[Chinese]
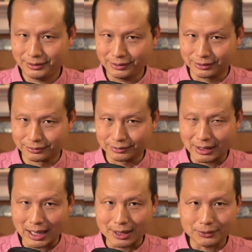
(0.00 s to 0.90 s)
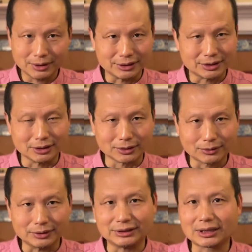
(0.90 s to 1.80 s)
有安慰剂
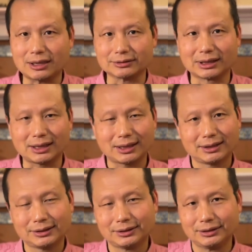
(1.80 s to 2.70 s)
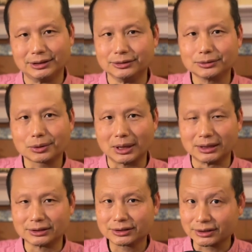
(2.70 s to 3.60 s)
对照的临
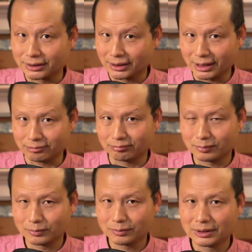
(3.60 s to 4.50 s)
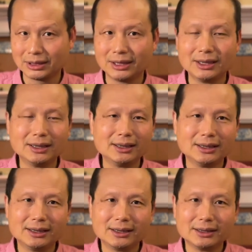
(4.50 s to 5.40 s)
床试验。
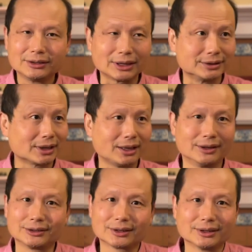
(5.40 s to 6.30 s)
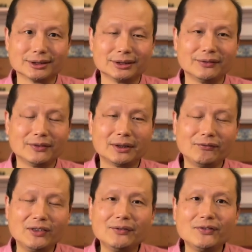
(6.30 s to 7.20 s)
现在呢，这个
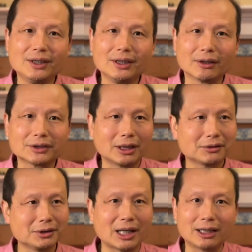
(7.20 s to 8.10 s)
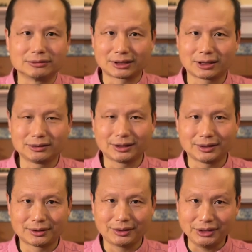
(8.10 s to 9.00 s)
V V 幺幺六号称
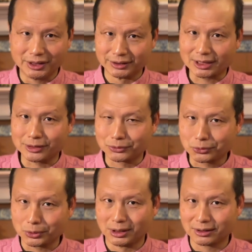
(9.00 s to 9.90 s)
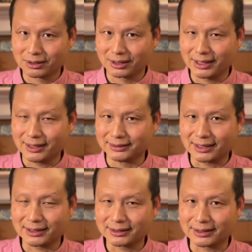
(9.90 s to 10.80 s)
也在做这样
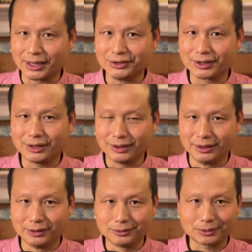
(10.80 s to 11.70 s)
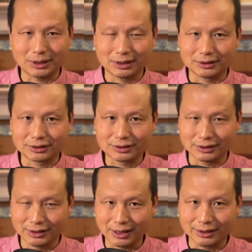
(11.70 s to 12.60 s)
的三期临床
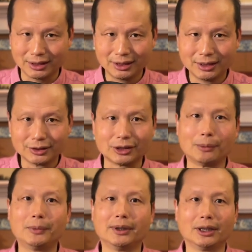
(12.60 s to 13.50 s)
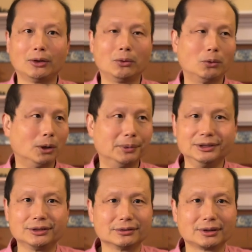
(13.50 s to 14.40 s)
试验。那么呢，我
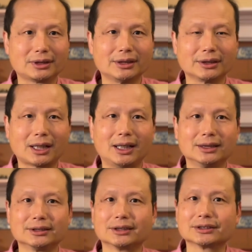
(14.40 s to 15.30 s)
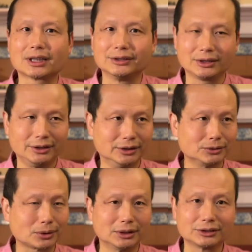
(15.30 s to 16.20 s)
们就等他这个三期临
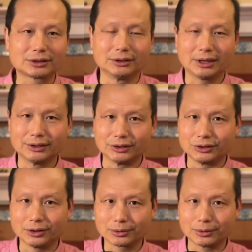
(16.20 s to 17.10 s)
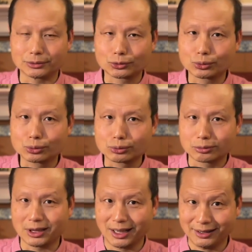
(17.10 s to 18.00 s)
床试验的结果
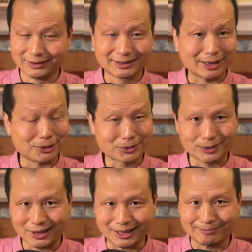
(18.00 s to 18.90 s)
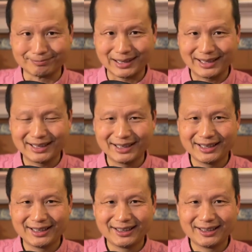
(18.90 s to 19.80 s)
出来再说了。
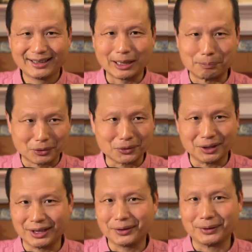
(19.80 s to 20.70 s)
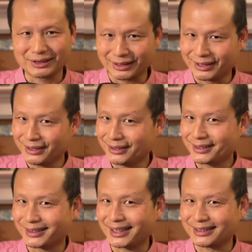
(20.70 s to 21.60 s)
啊，不过呢，我想提
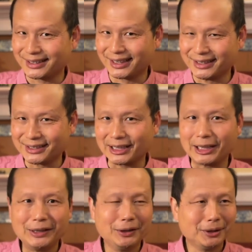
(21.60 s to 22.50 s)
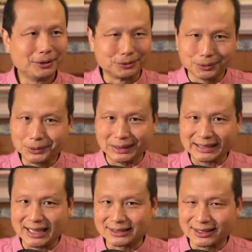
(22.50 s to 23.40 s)
醒大家一下，如果
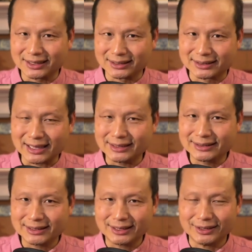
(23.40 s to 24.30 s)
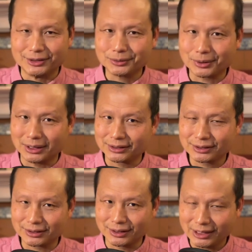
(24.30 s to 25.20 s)
他这个三期的临床
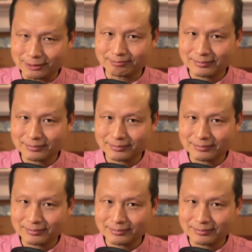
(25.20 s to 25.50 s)
试验